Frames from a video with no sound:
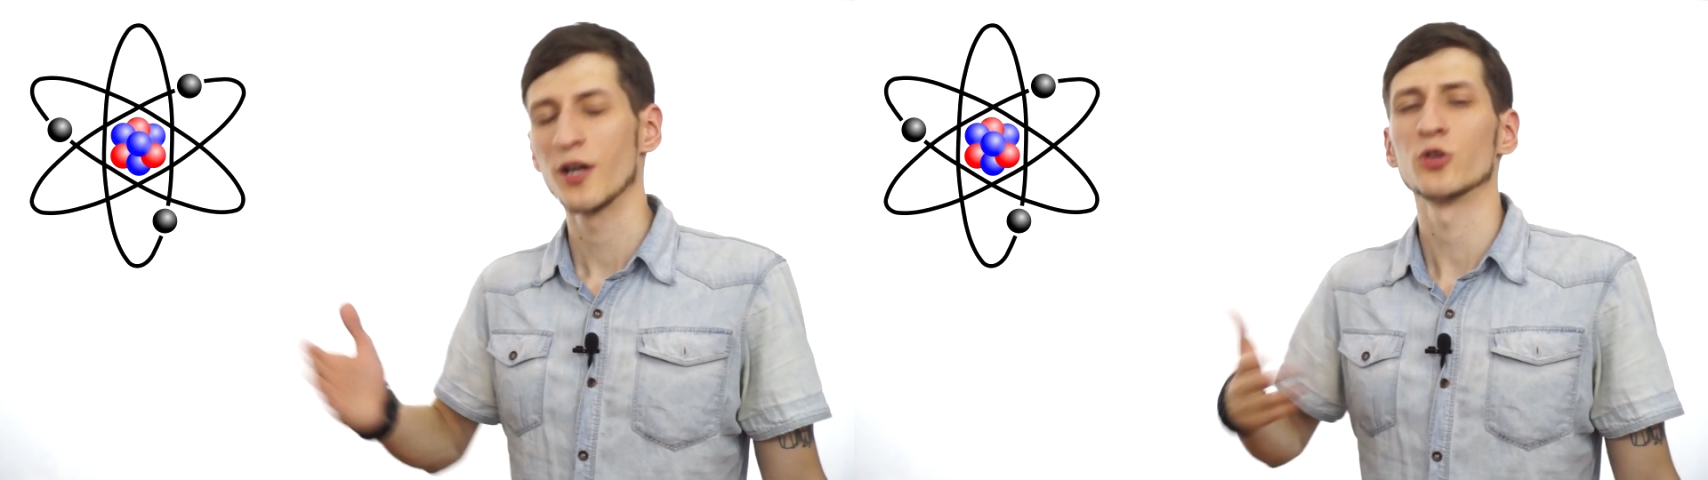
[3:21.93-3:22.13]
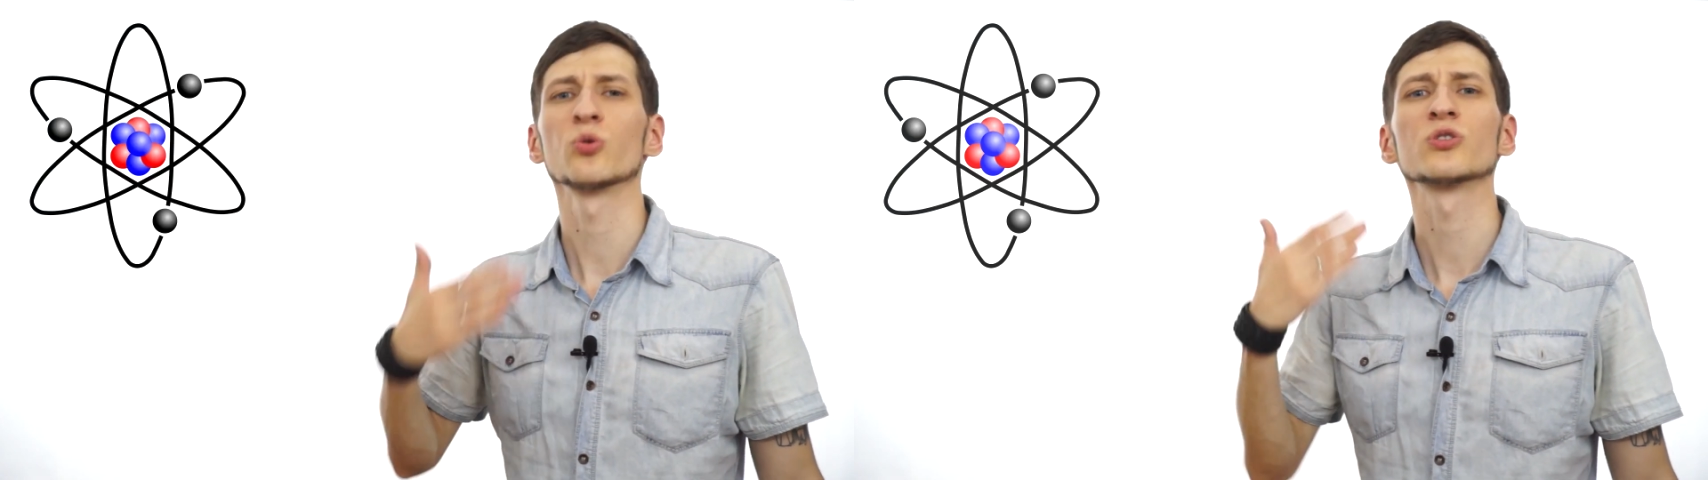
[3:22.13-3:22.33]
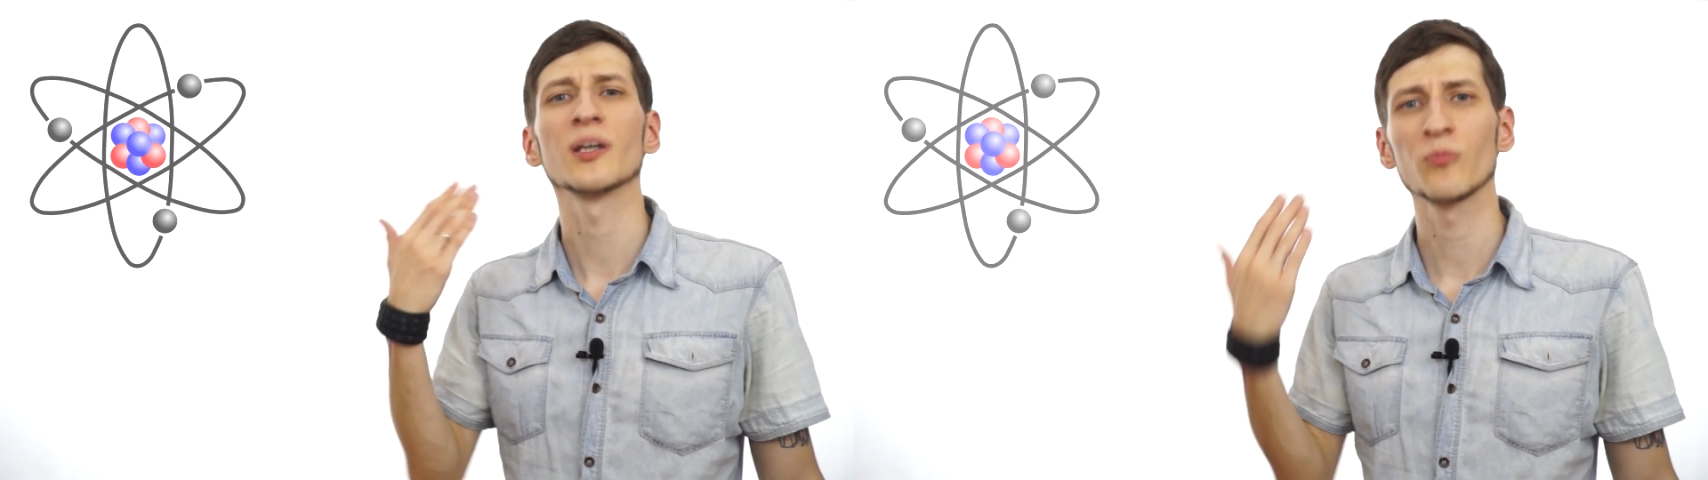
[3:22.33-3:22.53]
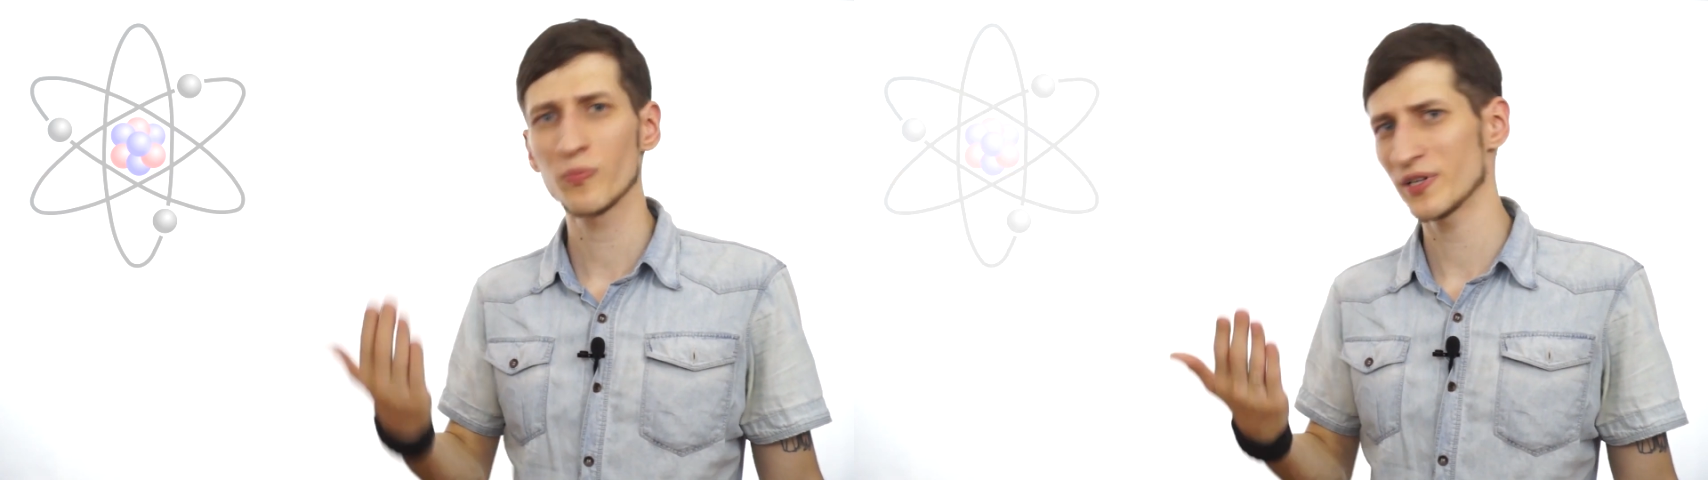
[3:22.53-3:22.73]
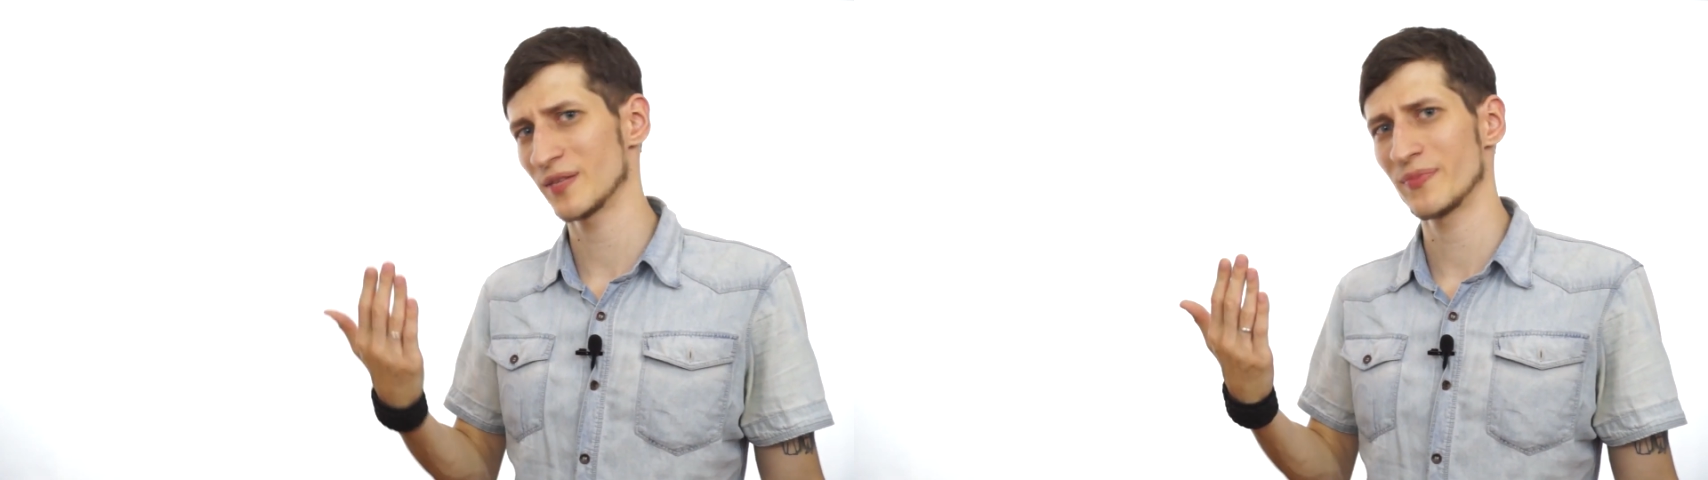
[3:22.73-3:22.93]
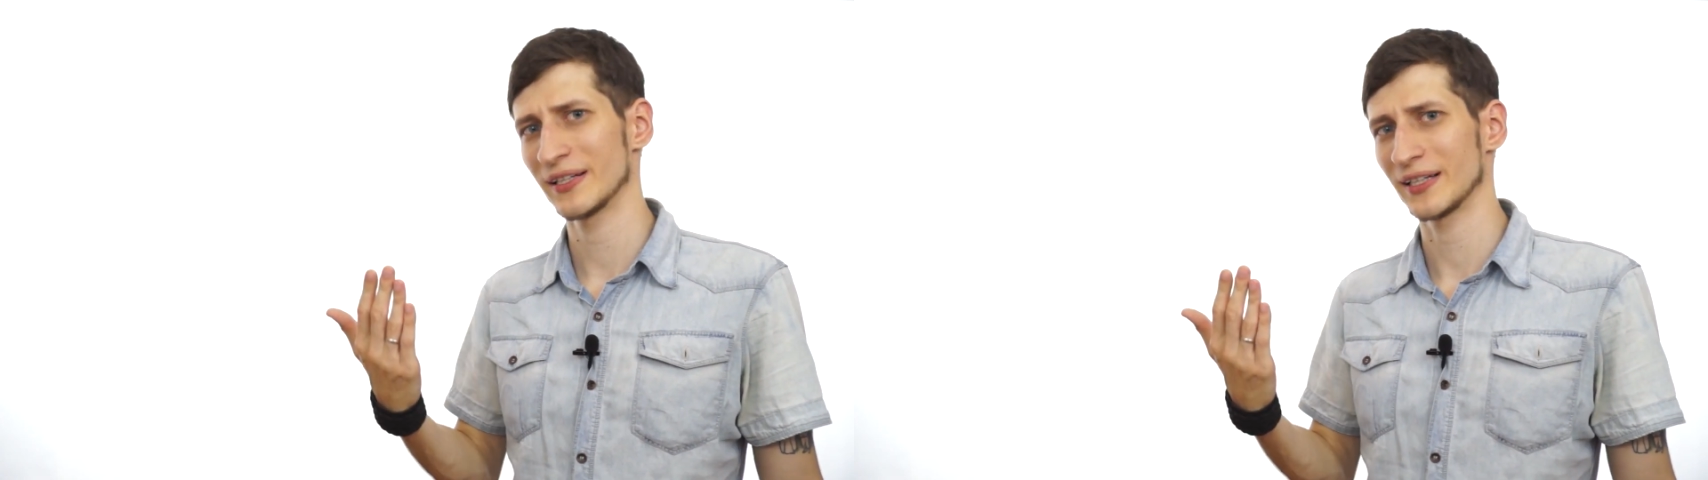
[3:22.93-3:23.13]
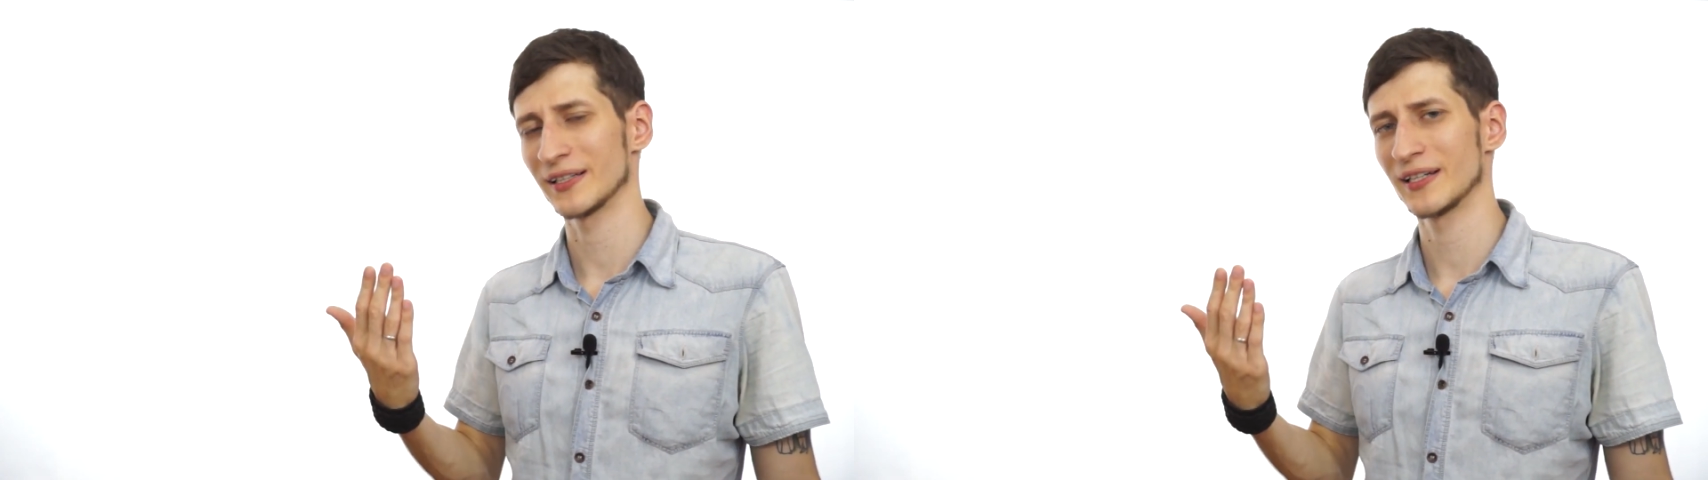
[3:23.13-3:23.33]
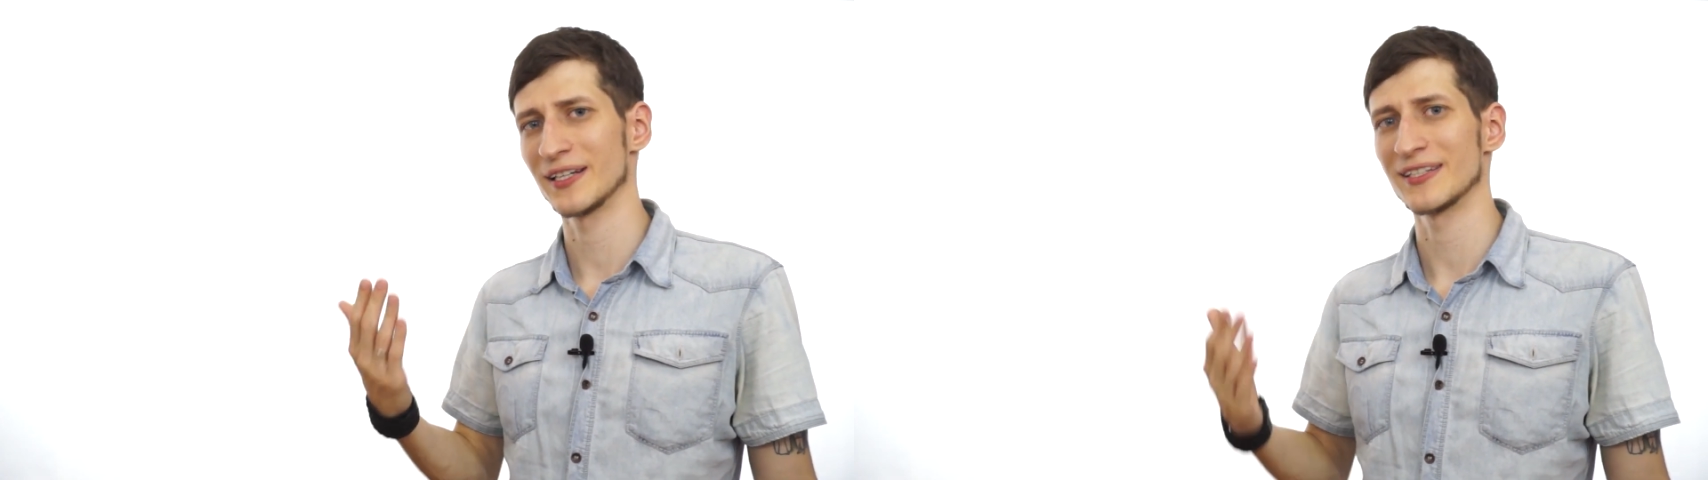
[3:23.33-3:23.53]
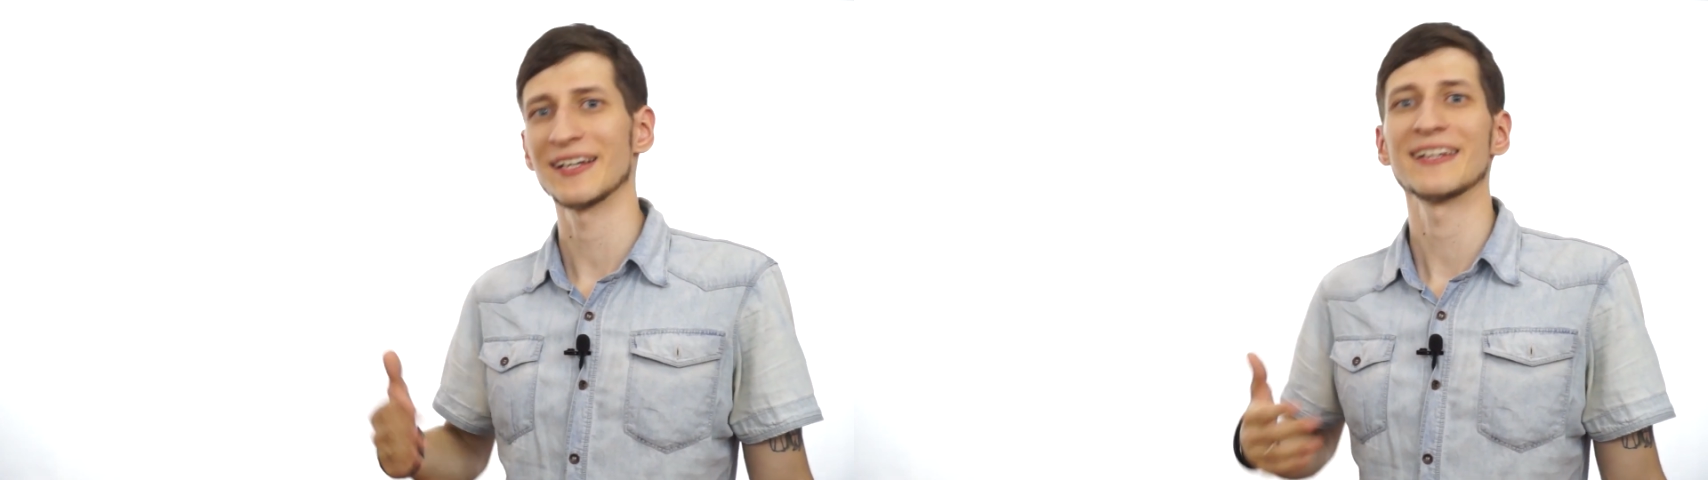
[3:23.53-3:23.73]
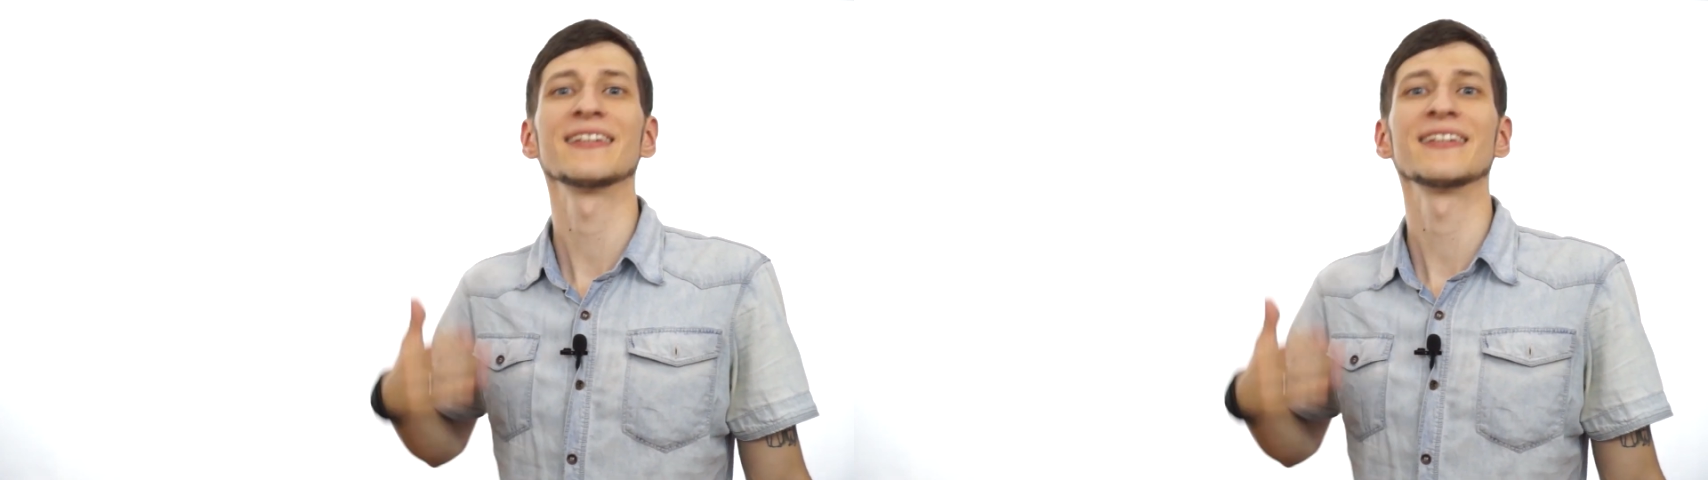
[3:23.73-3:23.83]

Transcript: но само по себе это открытие